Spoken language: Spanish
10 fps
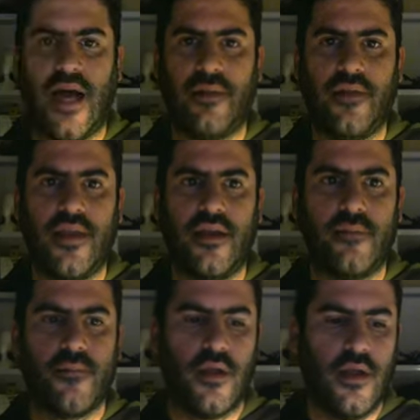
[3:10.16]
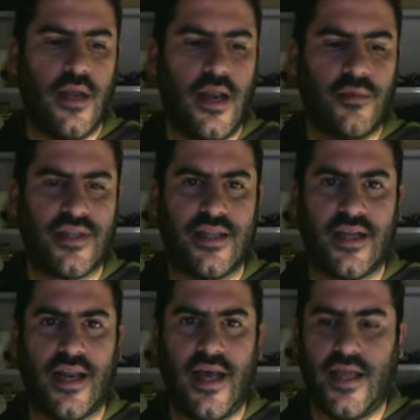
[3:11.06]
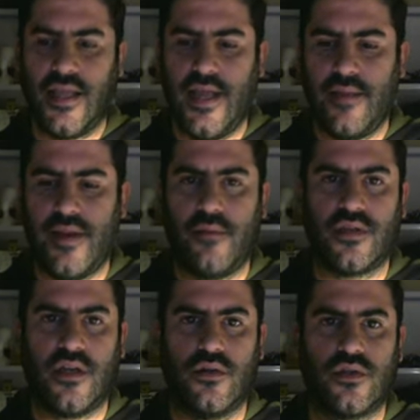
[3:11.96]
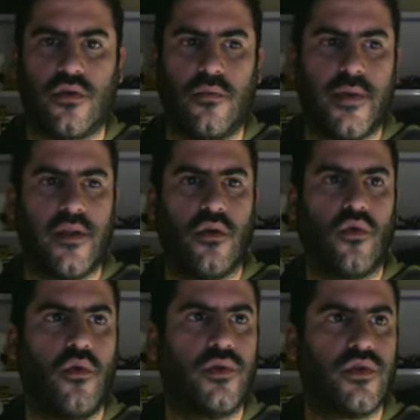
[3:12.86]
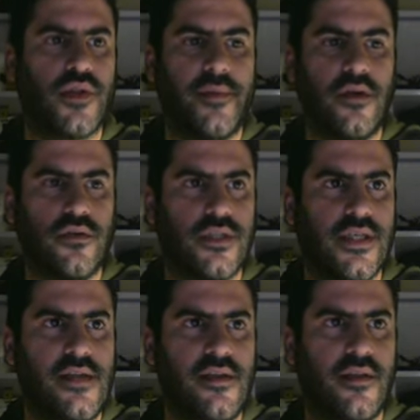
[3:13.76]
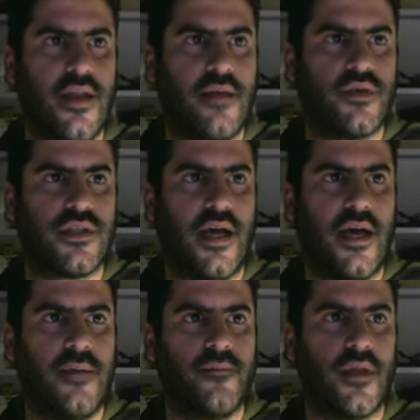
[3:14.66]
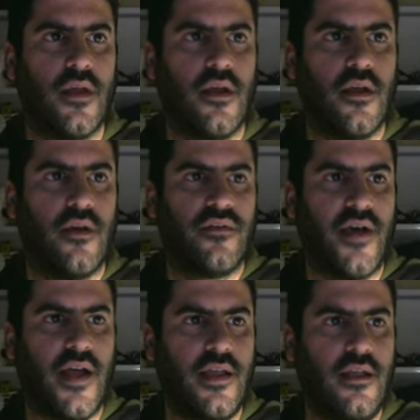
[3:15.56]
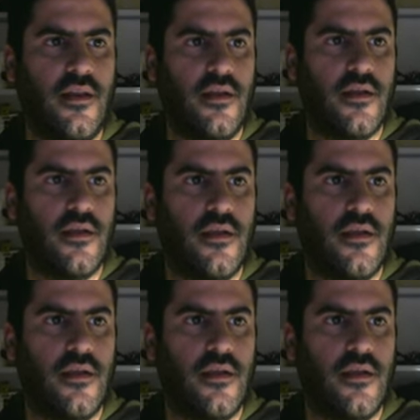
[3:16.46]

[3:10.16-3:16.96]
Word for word: Blender, le damos a la tecla A y eliminamos a nuestro compañero el cubo y sus amigos y le damos a File,